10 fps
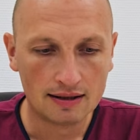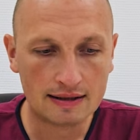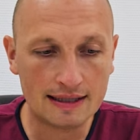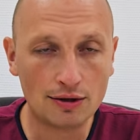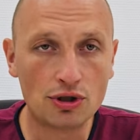
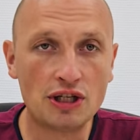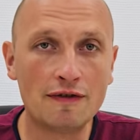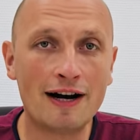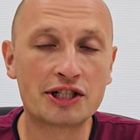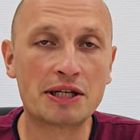Следующий
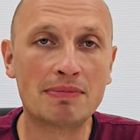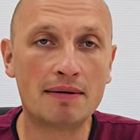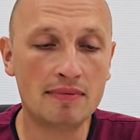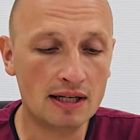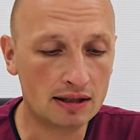важный
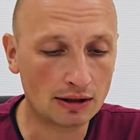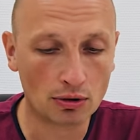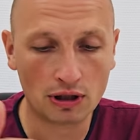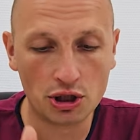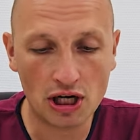момент,
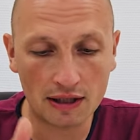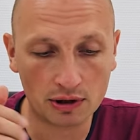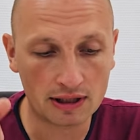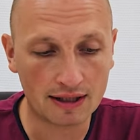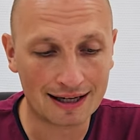который отличает
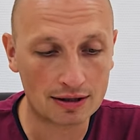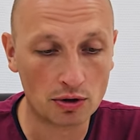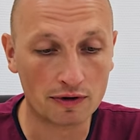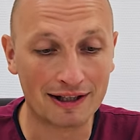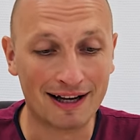вот эти
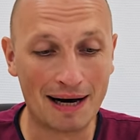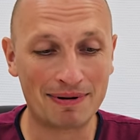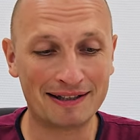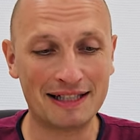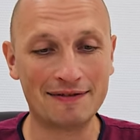кроссовки.
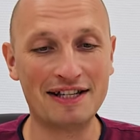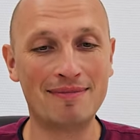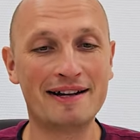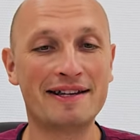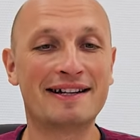Обратите
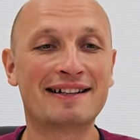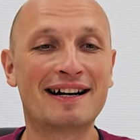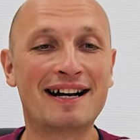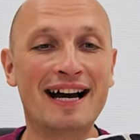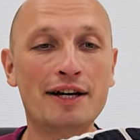внимание,
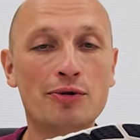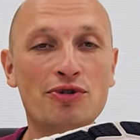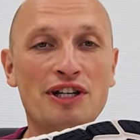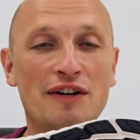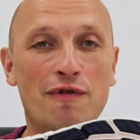какая
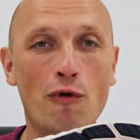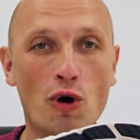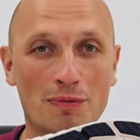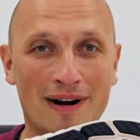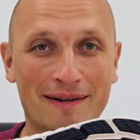у них
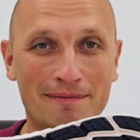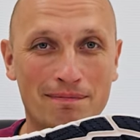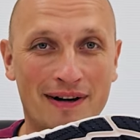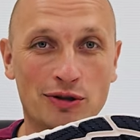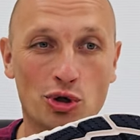форма
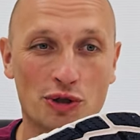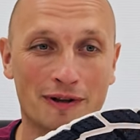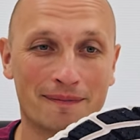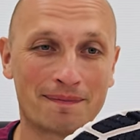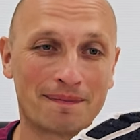подошвы.